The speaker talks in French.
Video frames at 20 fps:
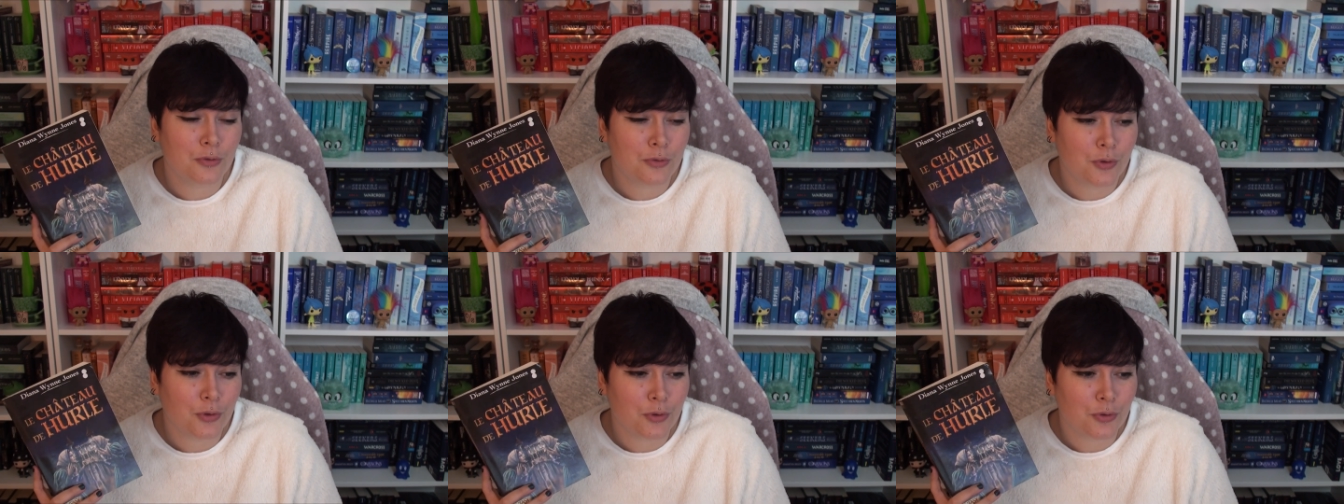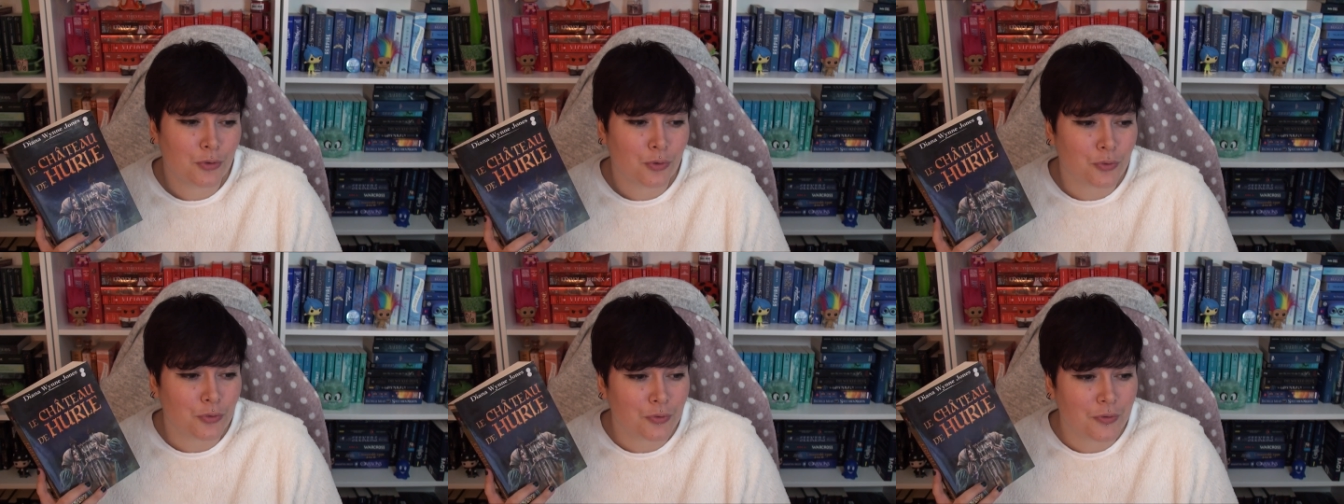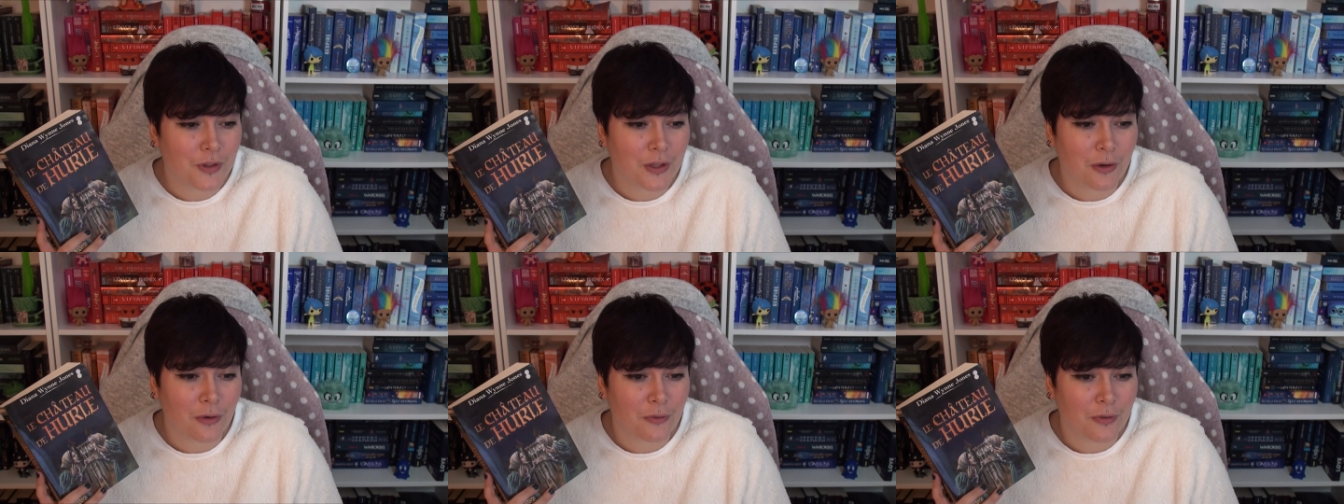de, le
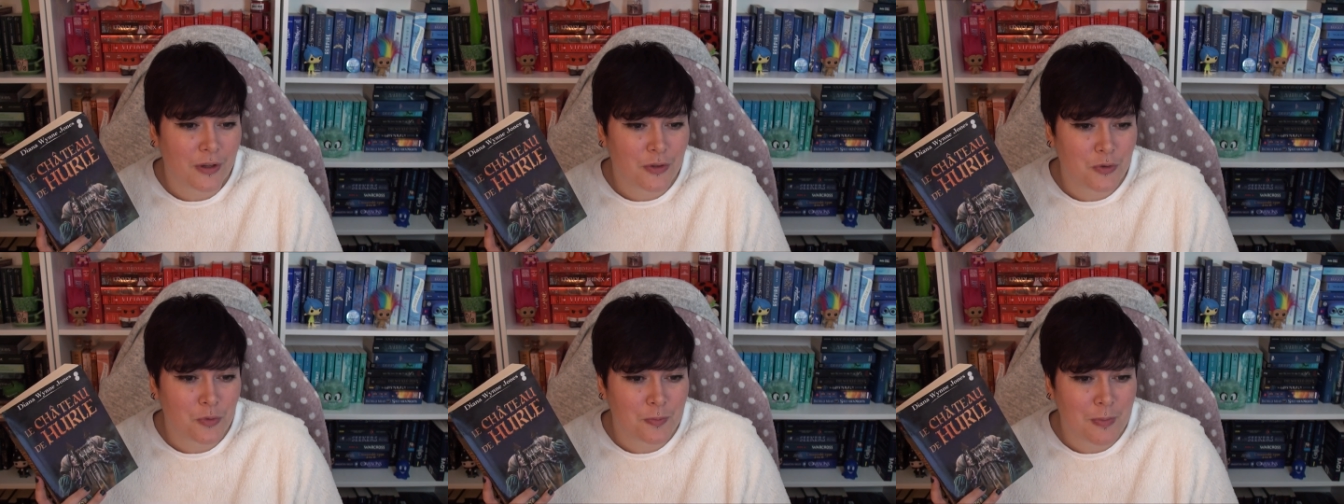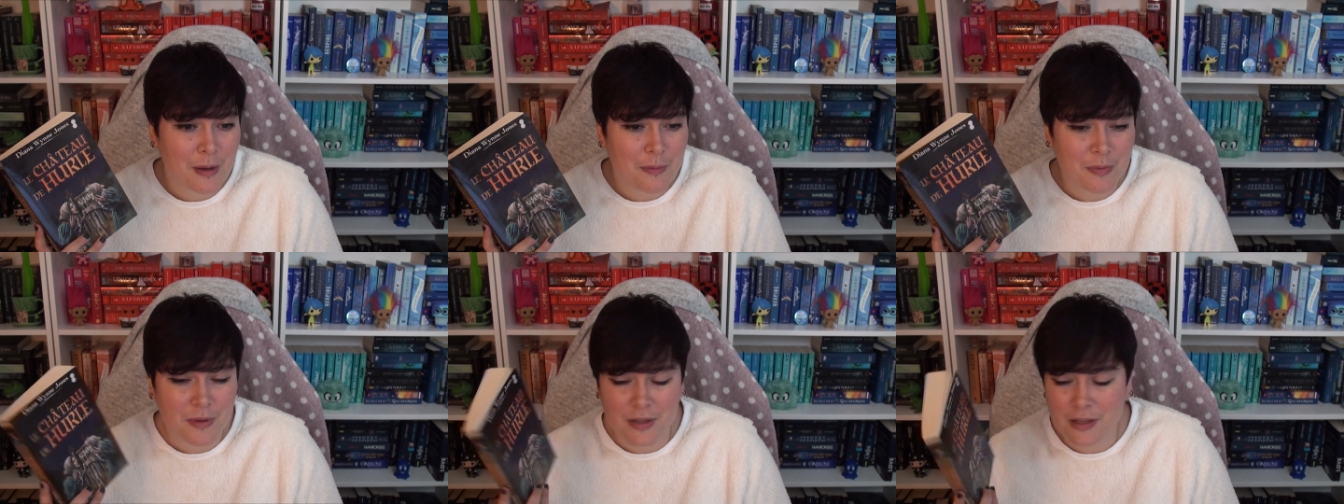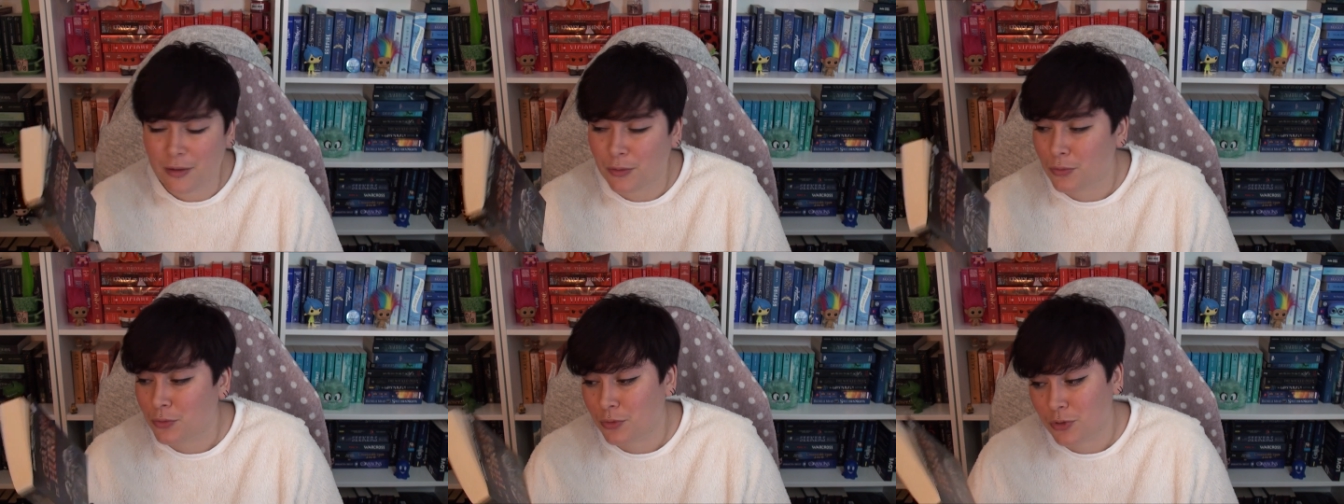trouver en version
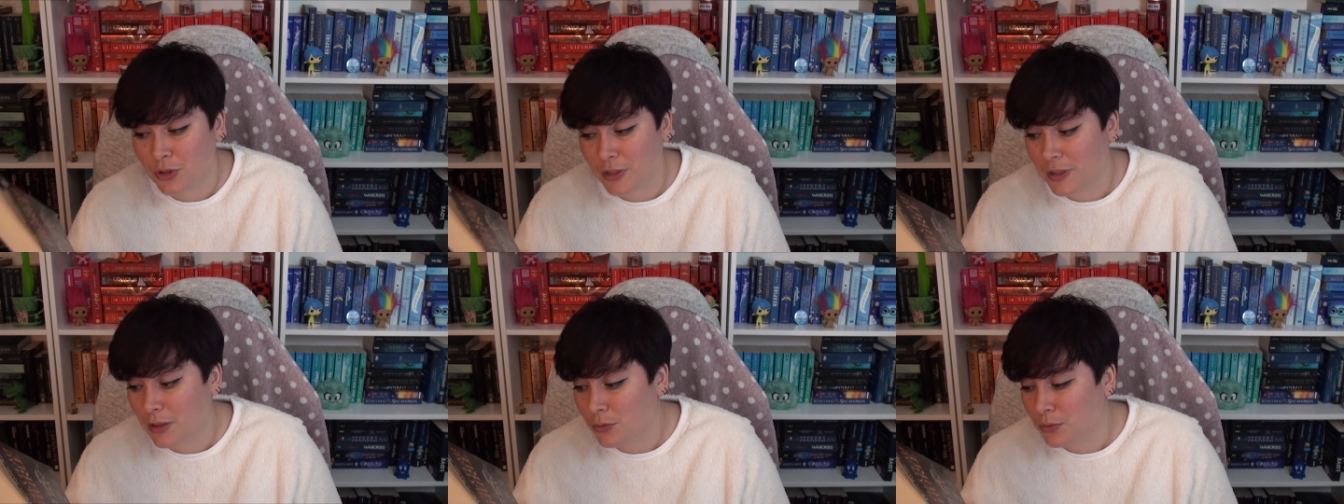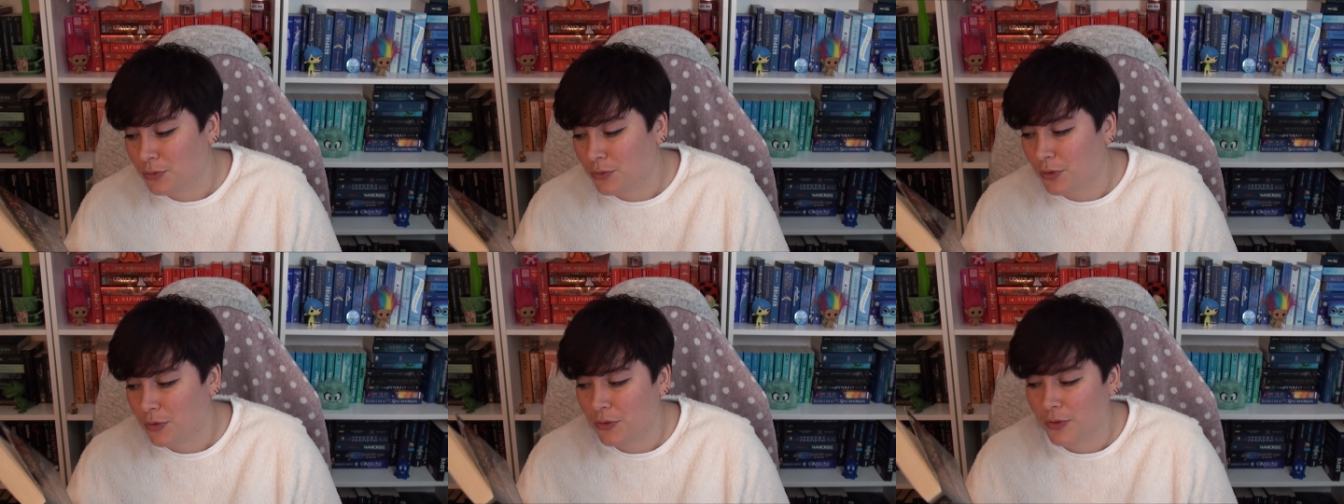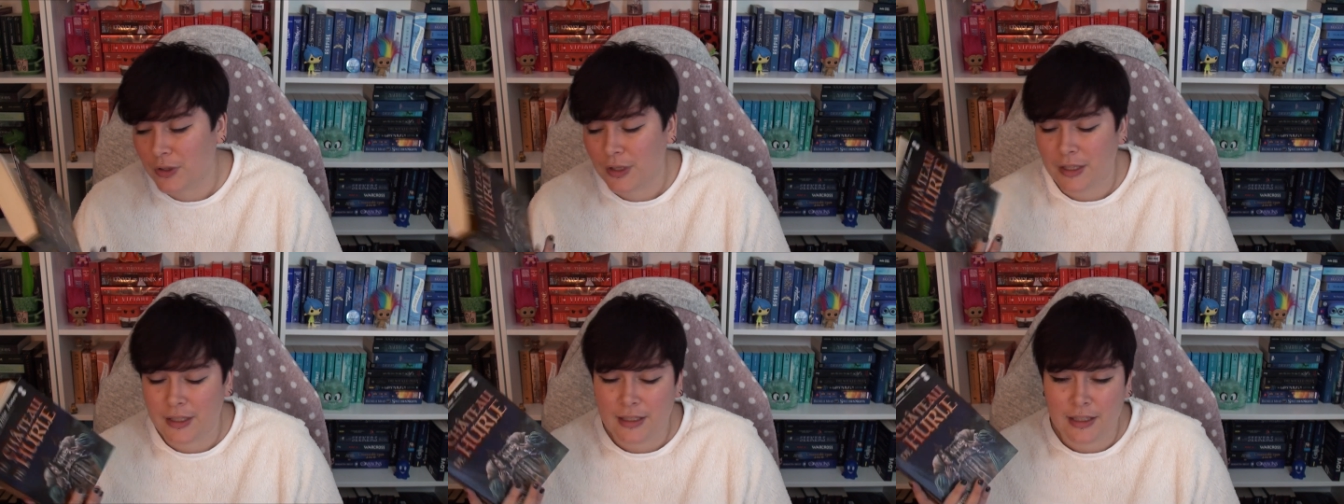papier, donc j'étais contente.